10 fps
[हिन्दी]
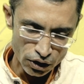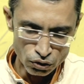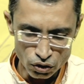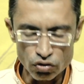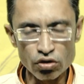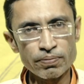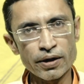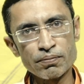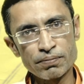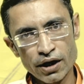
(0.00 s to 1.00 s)
गुरुकुल
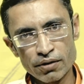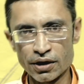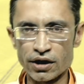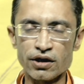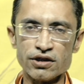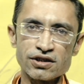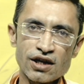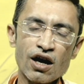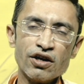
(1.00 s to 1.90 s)
परंपरा में इसका